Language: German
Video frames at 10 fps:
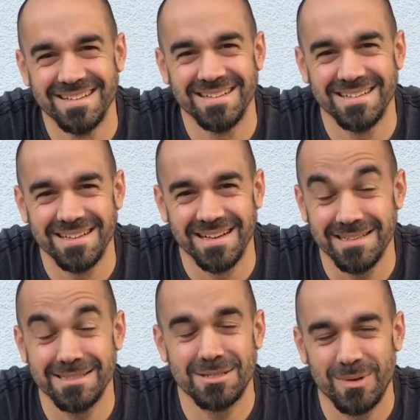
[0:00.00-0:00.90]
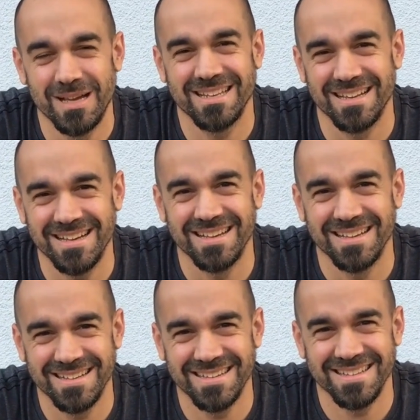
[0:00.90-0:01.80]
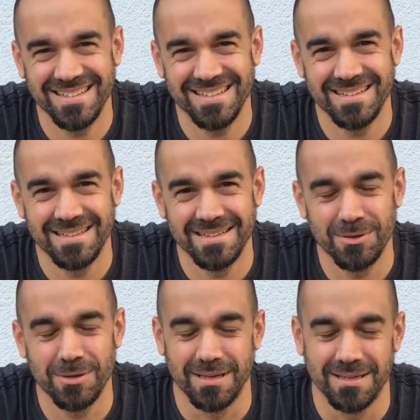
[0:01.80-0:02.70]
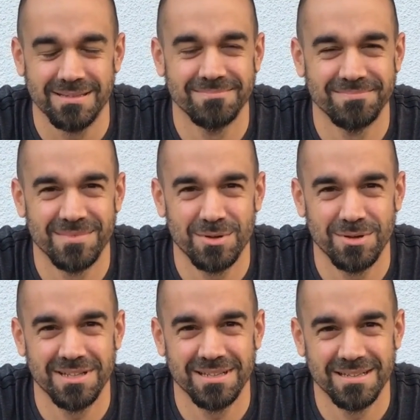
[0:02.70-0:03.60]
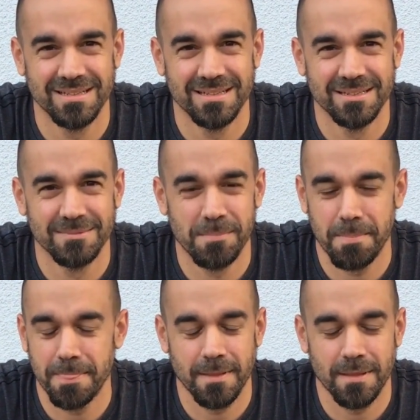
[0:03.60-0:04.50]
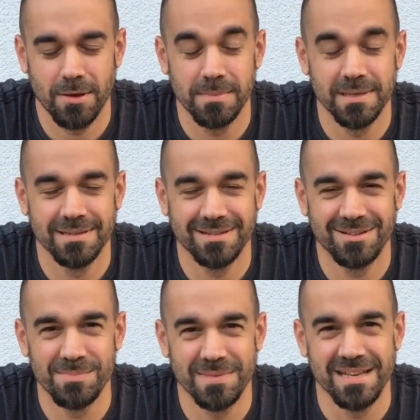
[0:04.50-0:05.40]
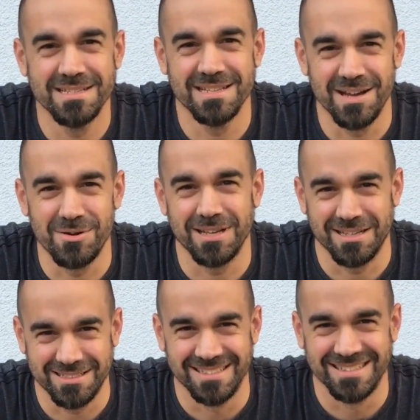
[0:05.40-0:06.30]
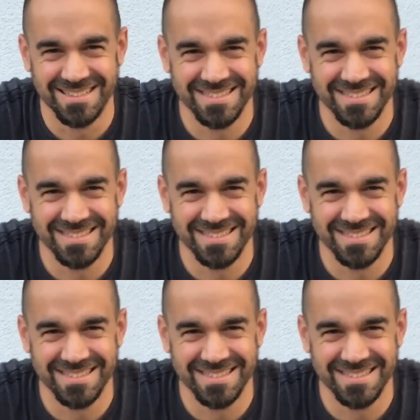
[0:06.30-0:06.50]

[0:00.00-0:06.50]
ja, Eins, zwei, drei. Und? Okay. Gut? Ja, ohne Lego gibt's ja Kommt alles in die Outfits.